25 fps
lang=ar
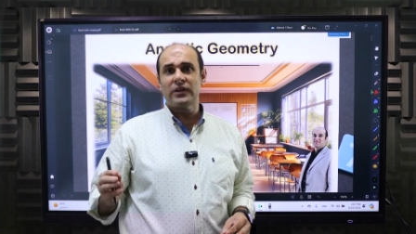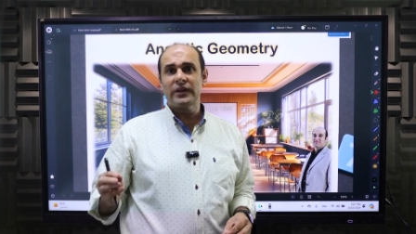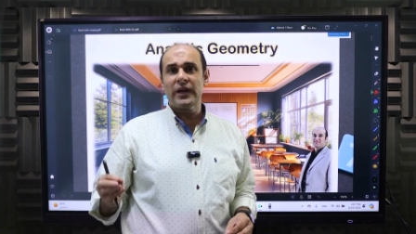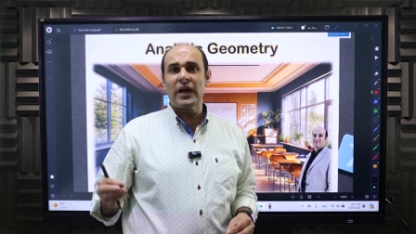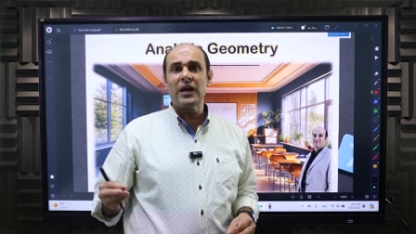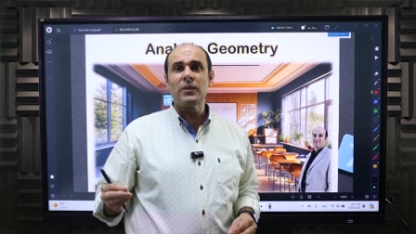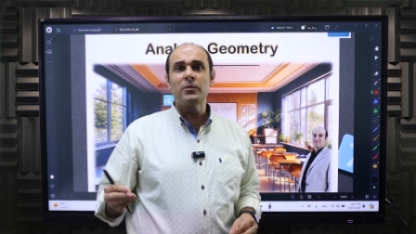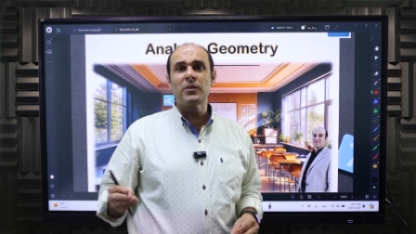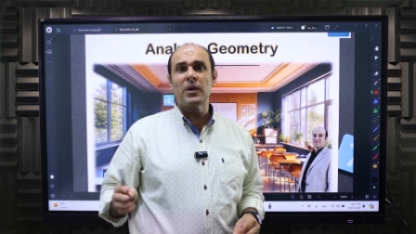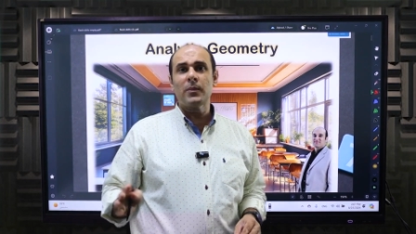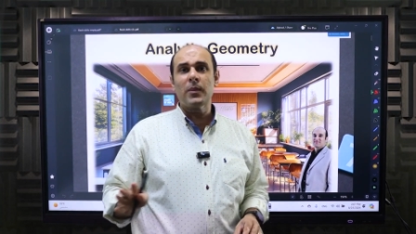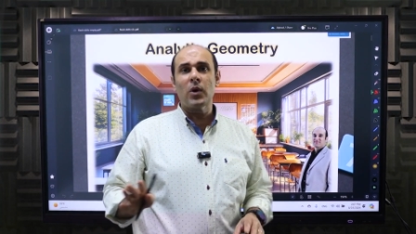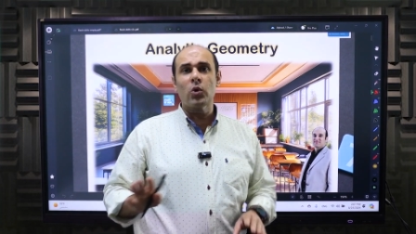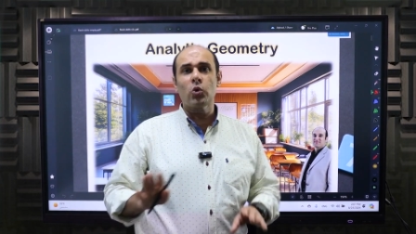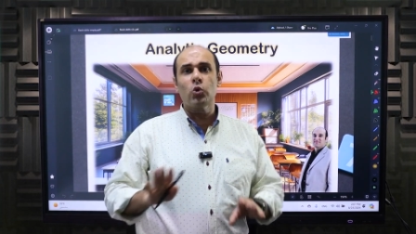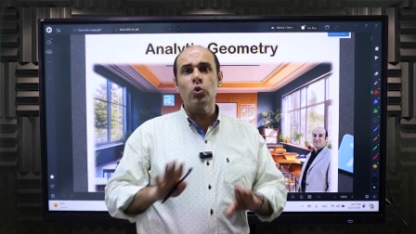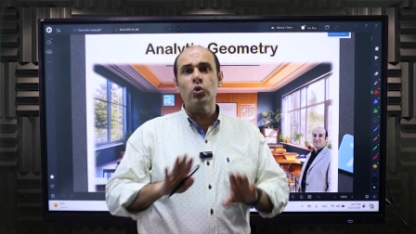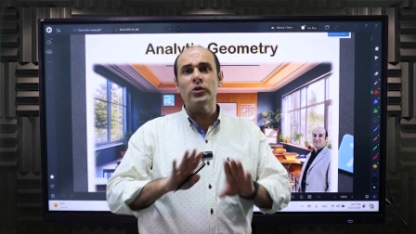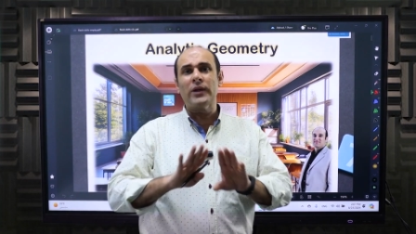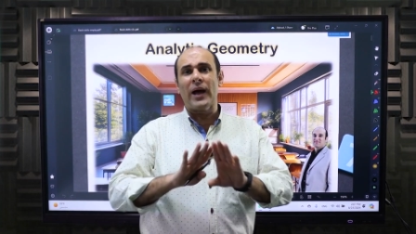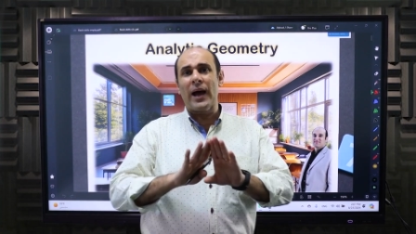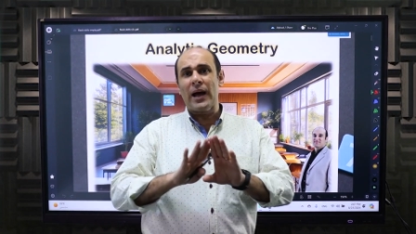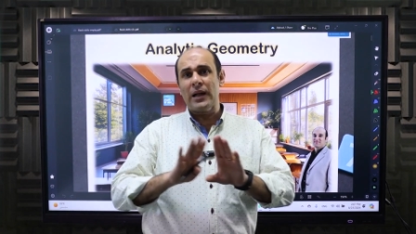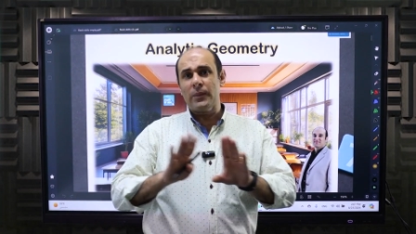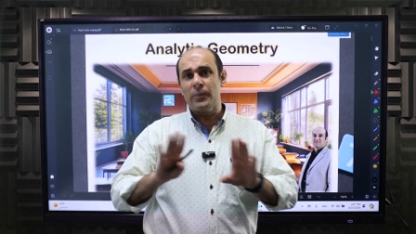يا اما
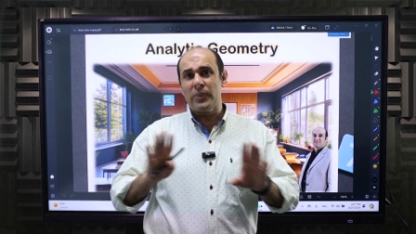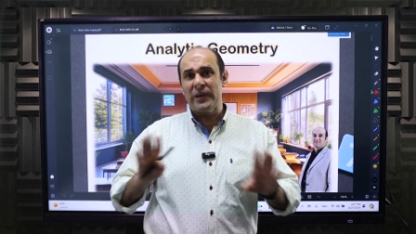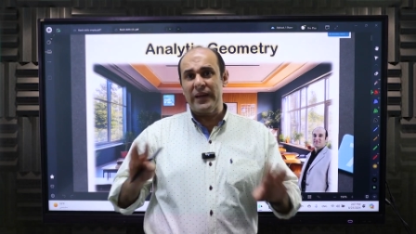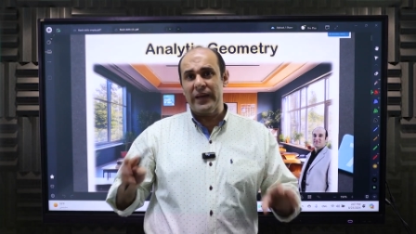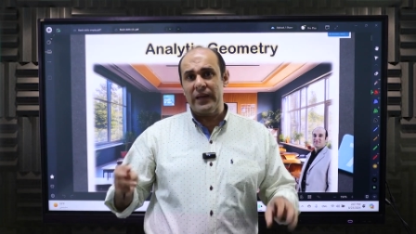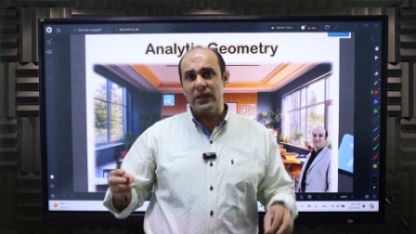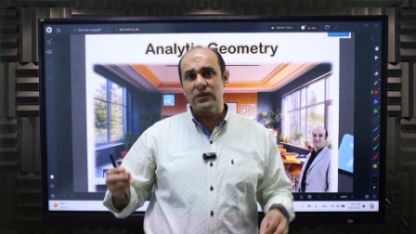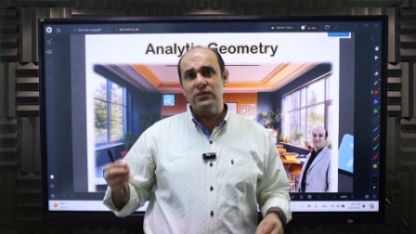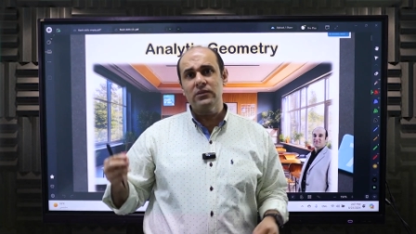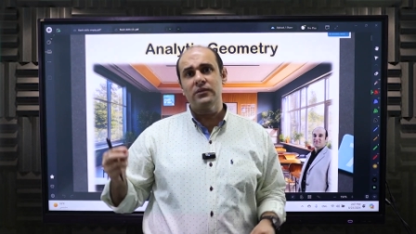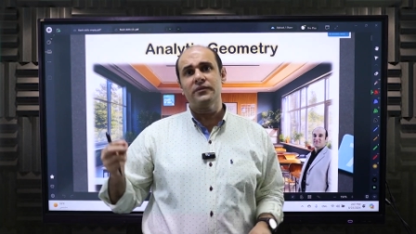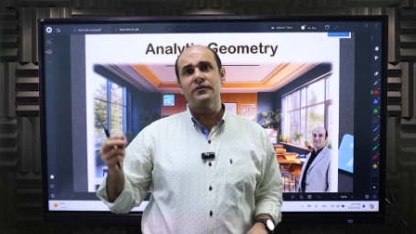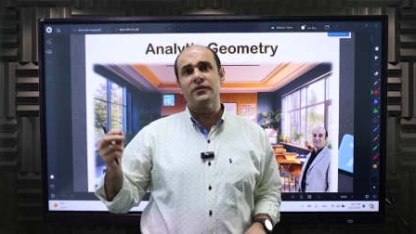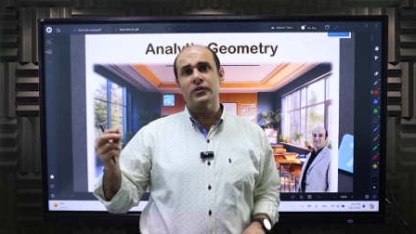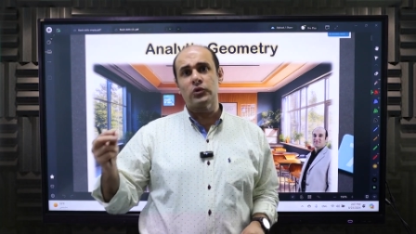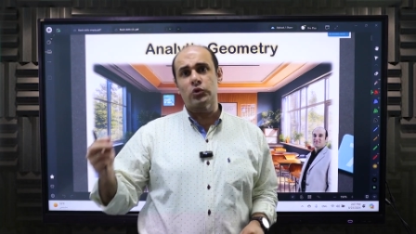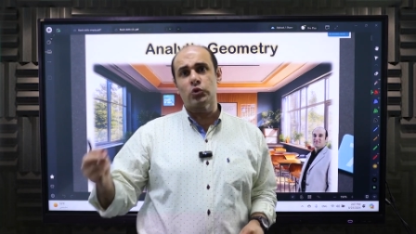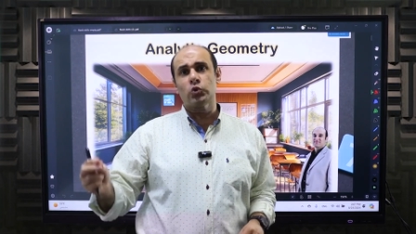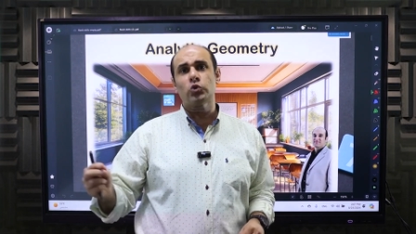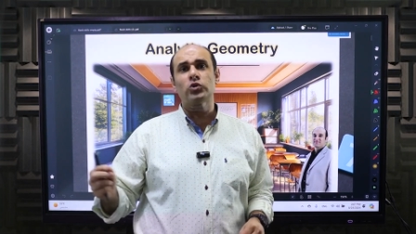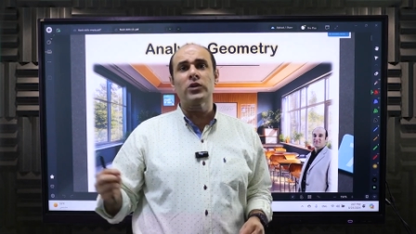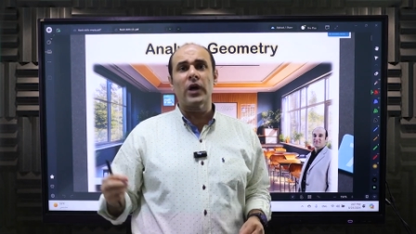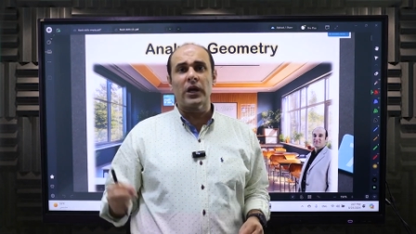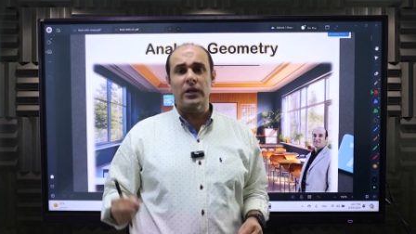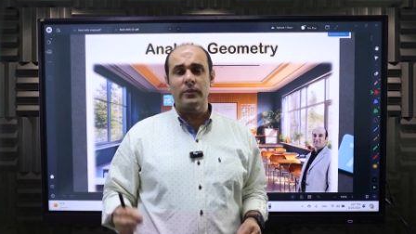موجوده على البلين في
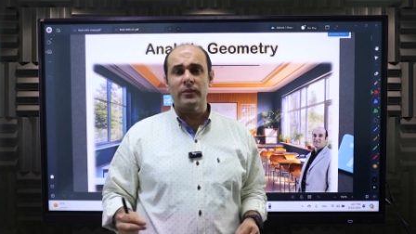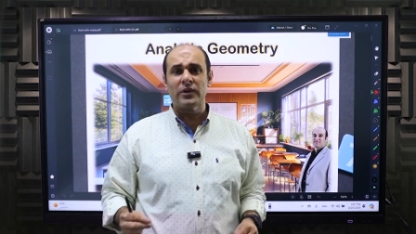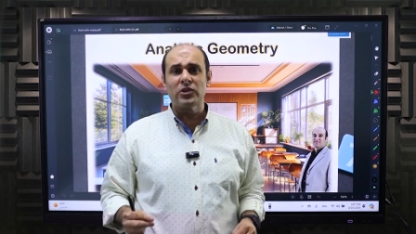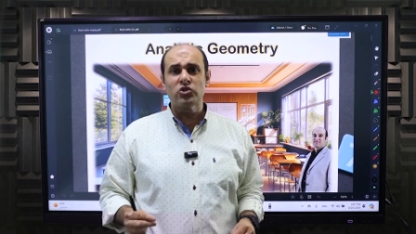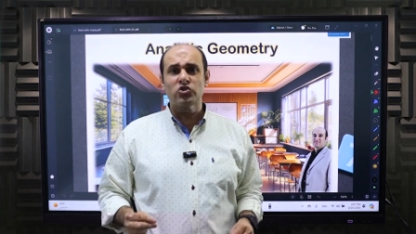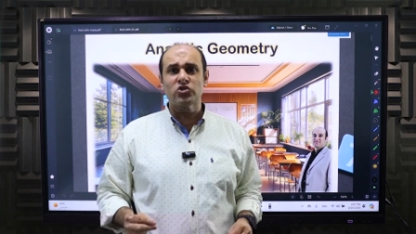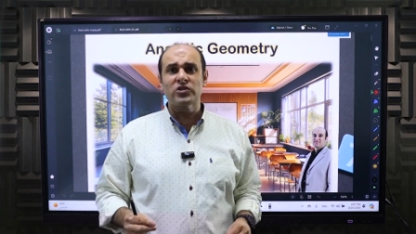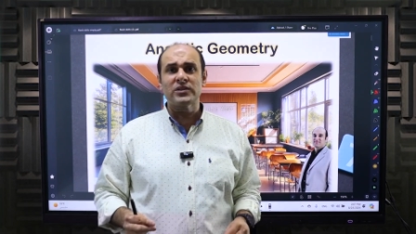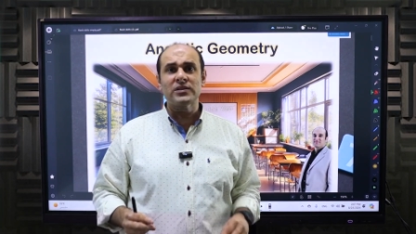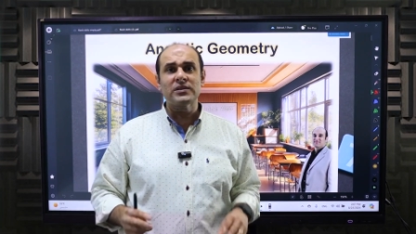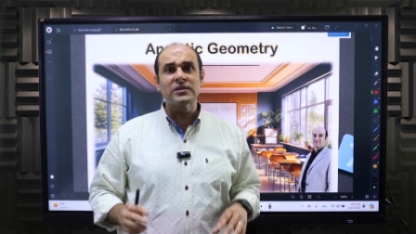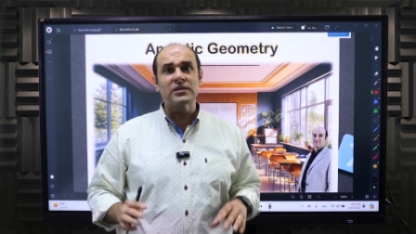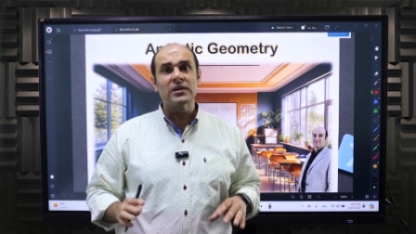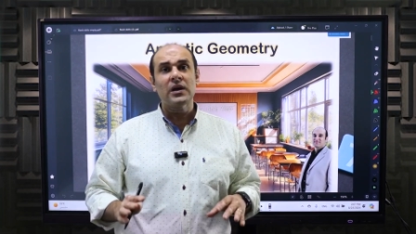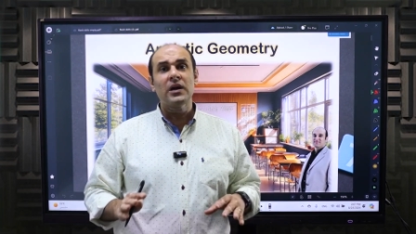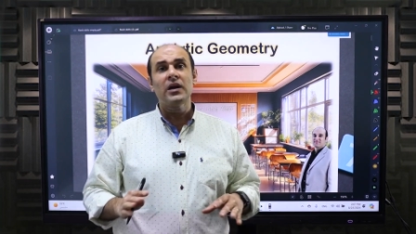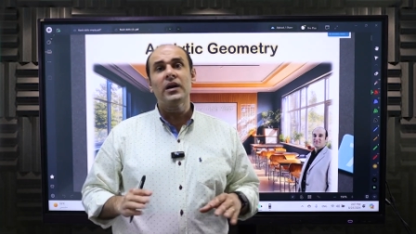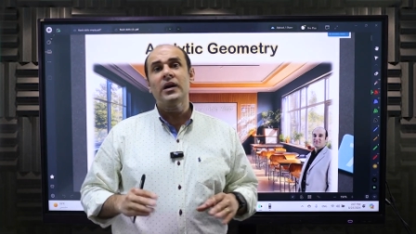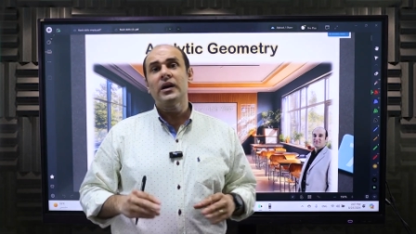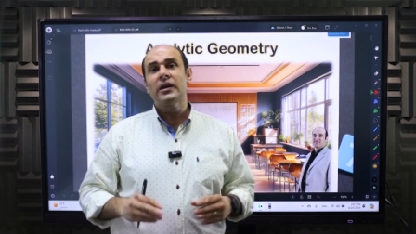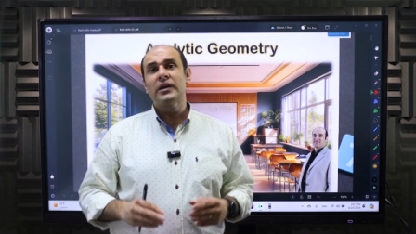التو دايمنشنز